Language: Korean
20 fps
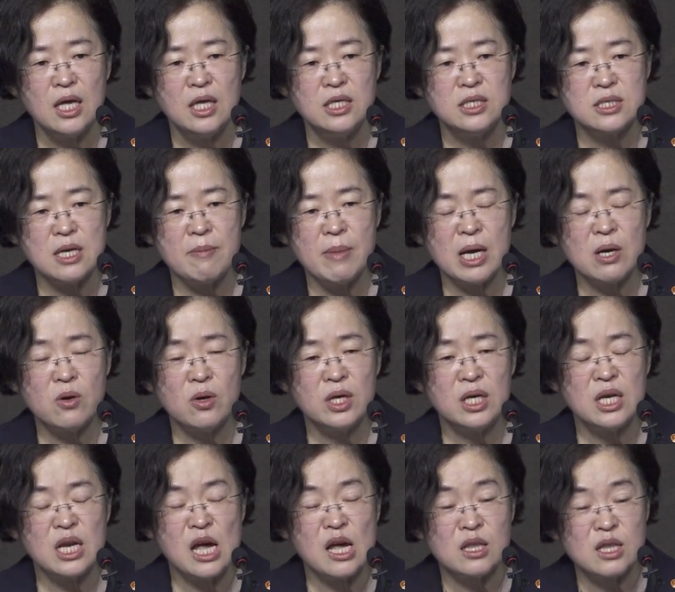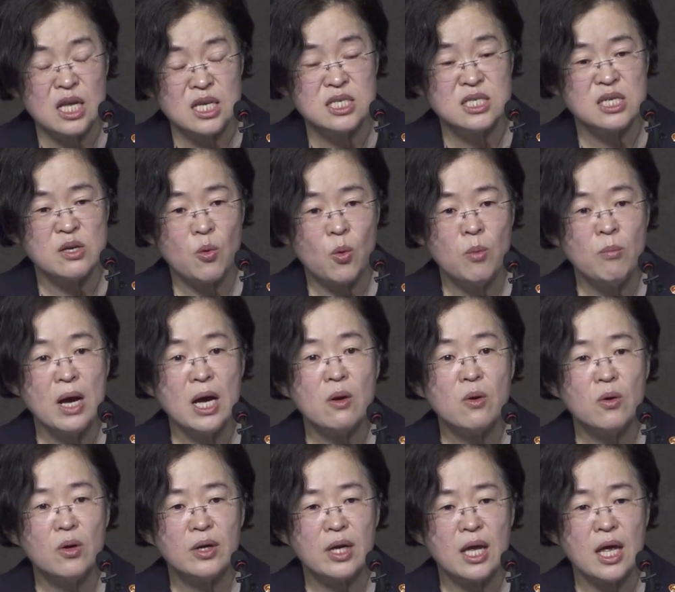이 4만 건이나 내지 5만
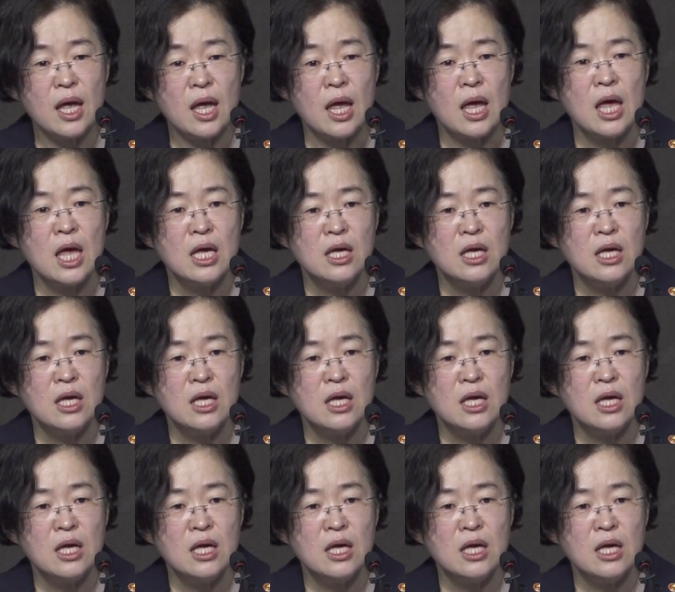건의